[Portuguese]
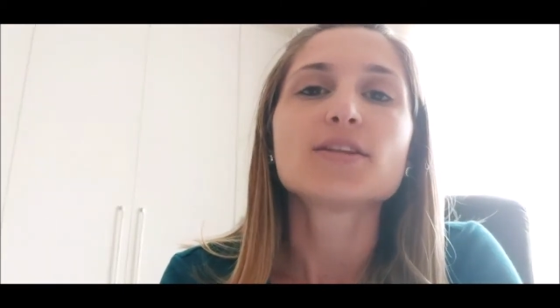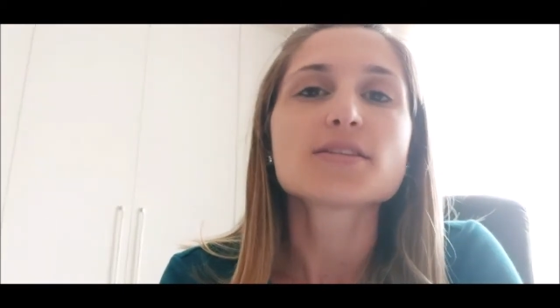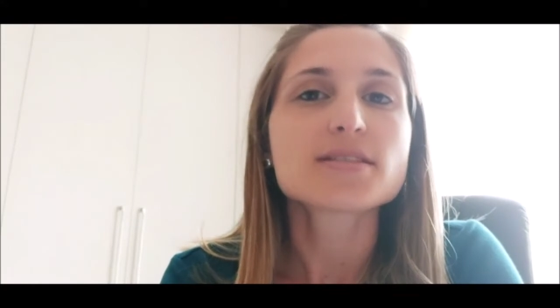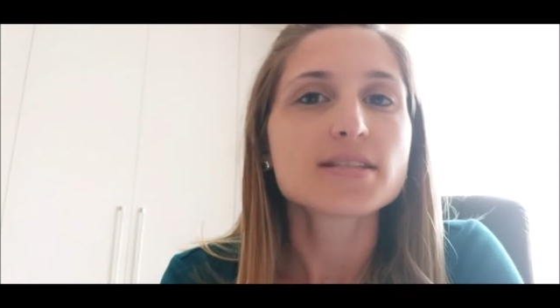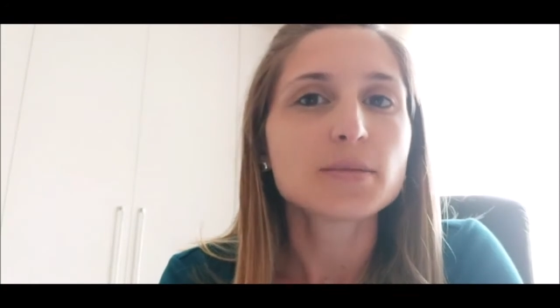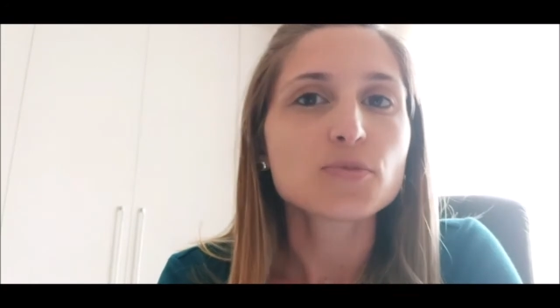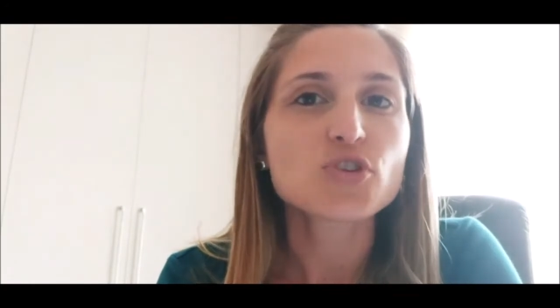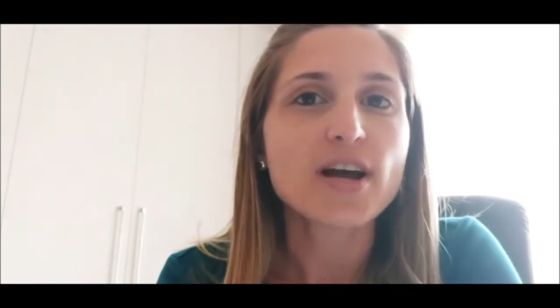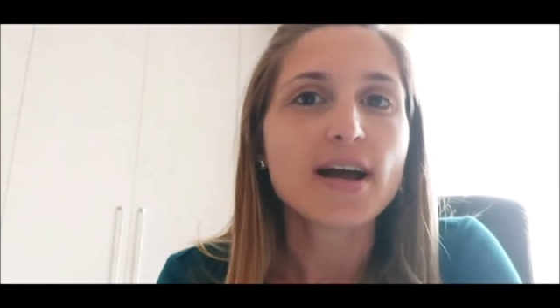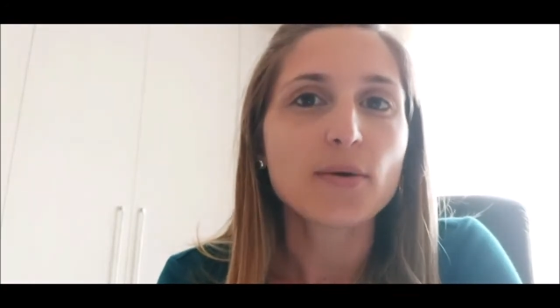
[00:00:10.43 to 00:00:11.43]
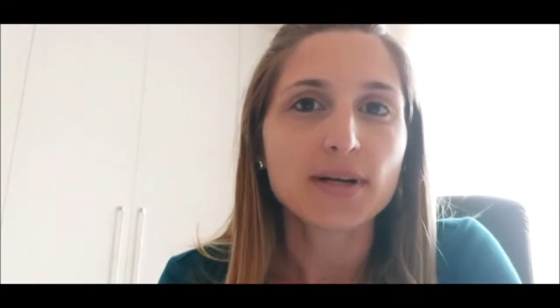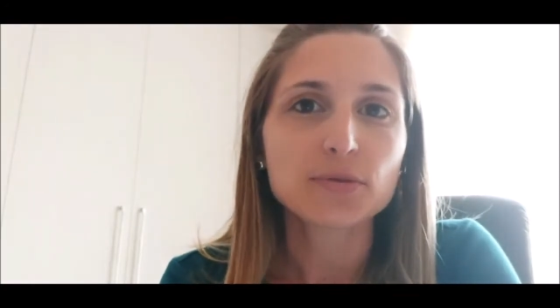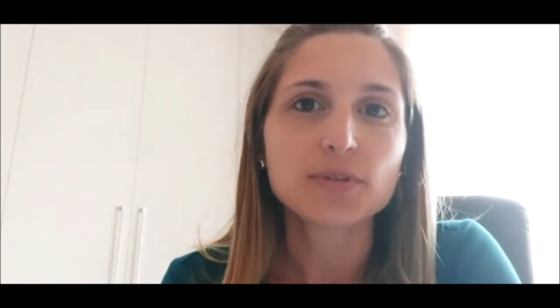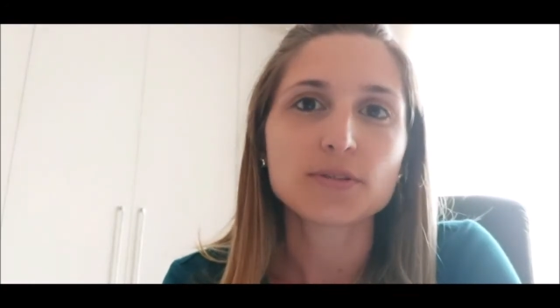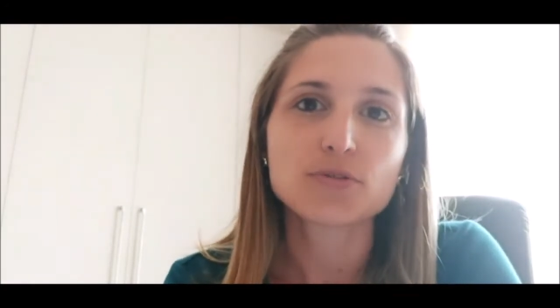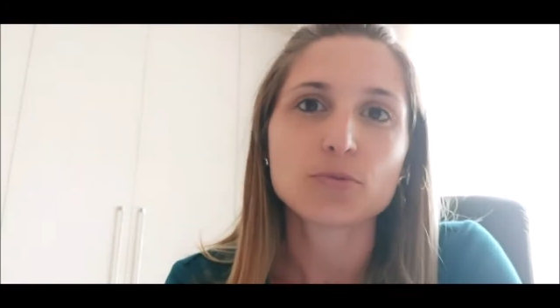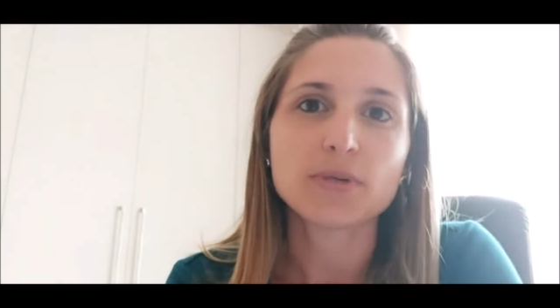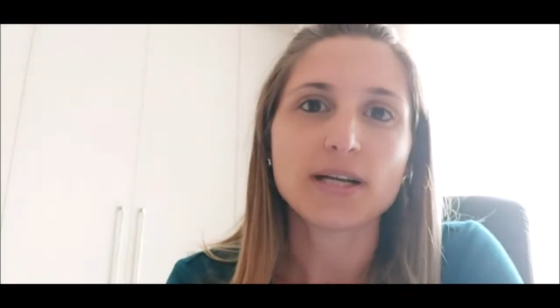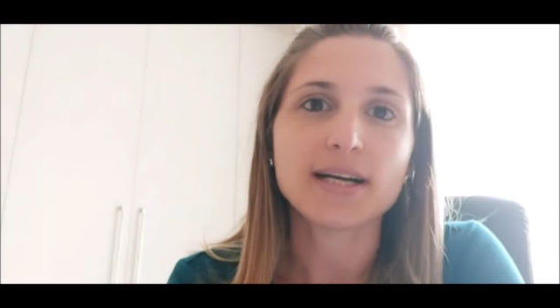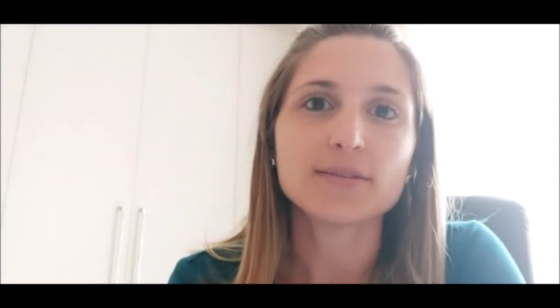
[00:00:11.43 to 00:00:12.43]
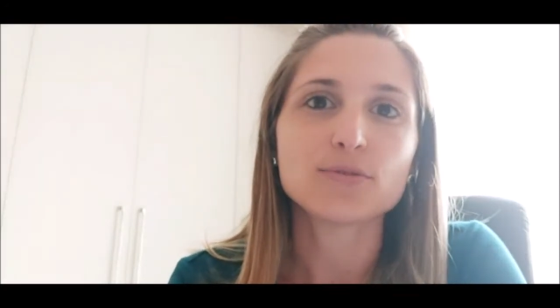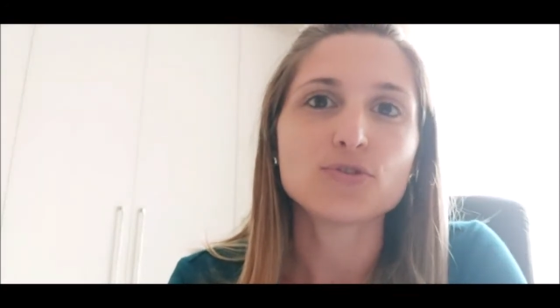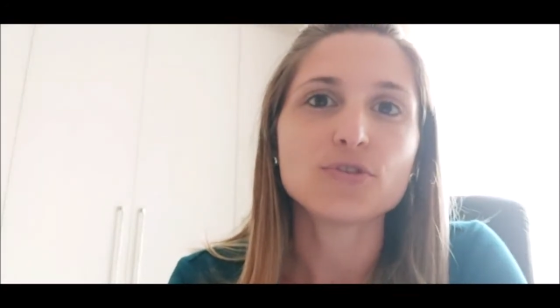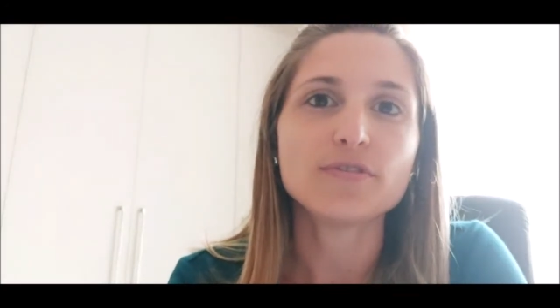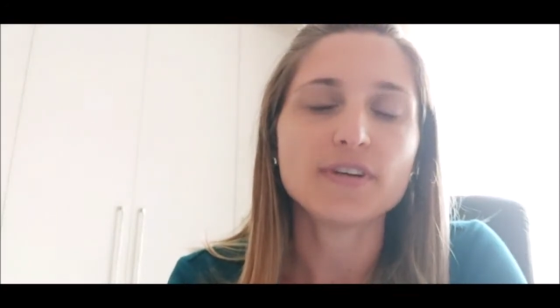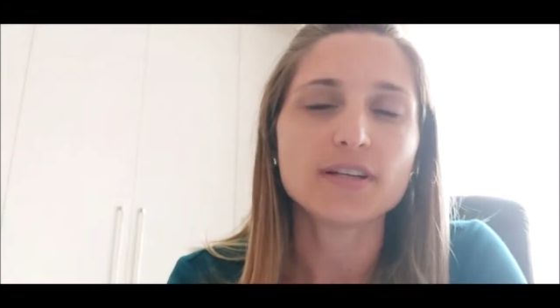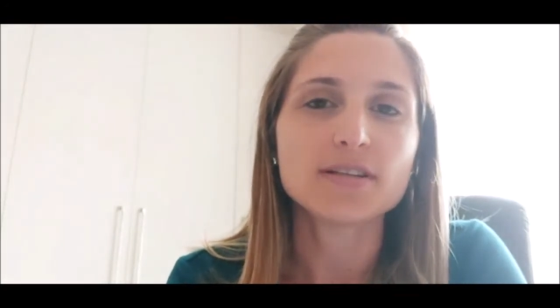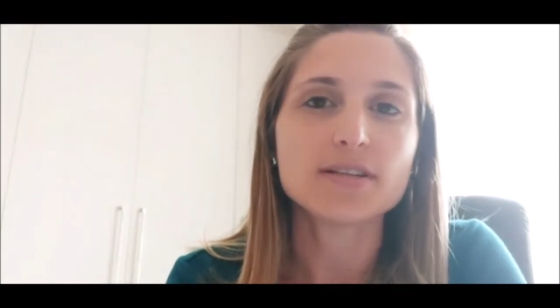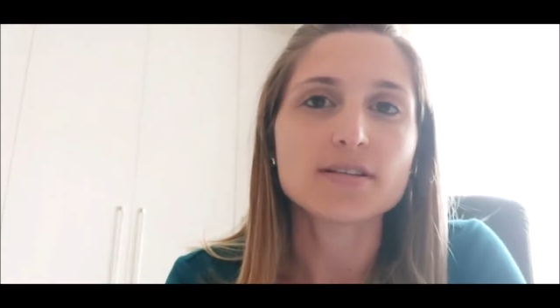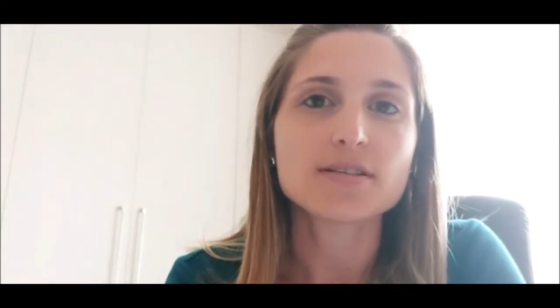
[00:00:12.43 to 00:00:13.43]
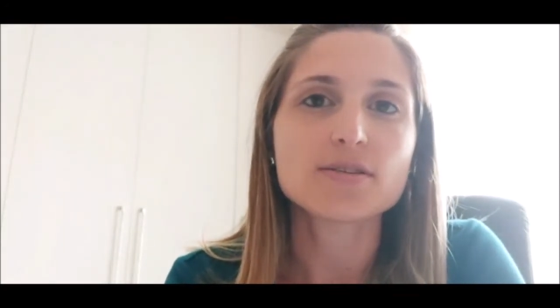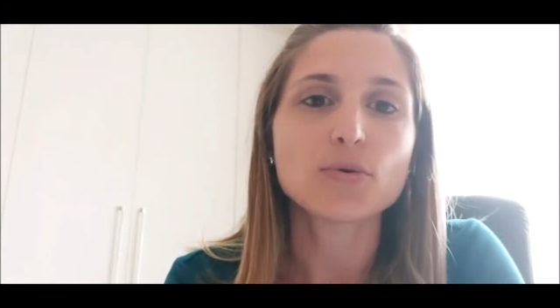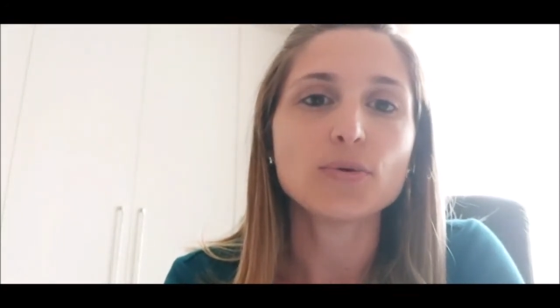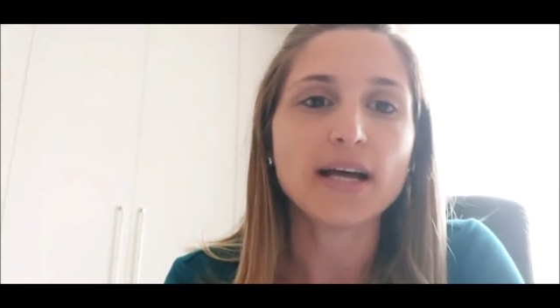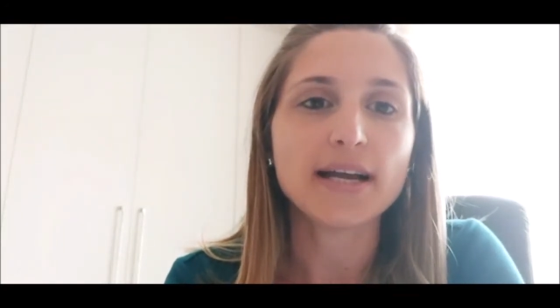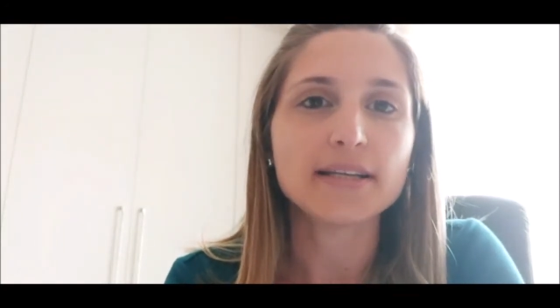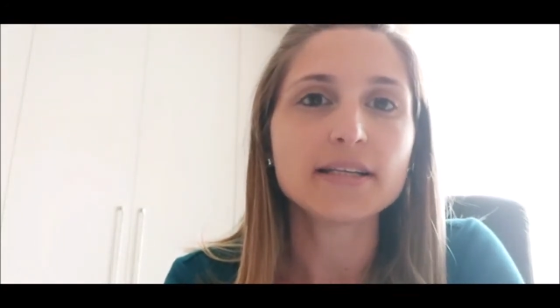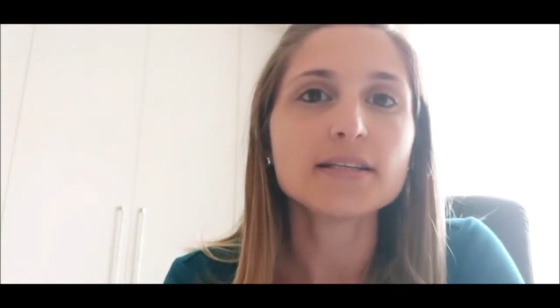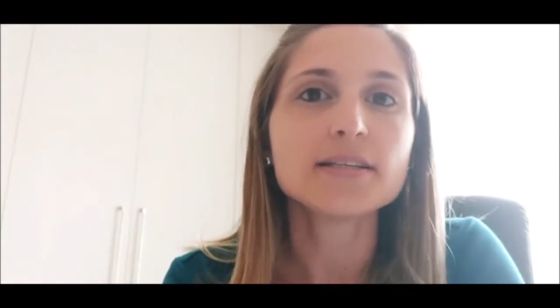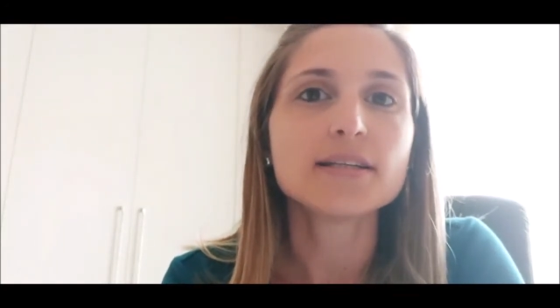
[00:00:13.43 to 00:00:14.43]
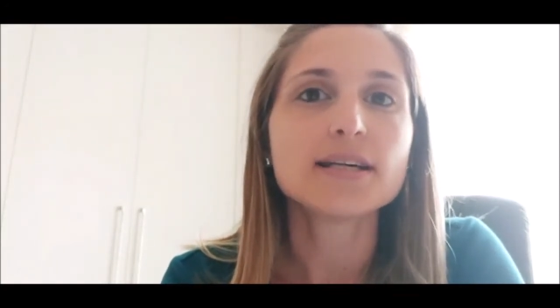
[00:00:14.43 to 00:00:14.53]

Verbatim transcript: Nós estamos já há quatro anos no mercado de vendas online.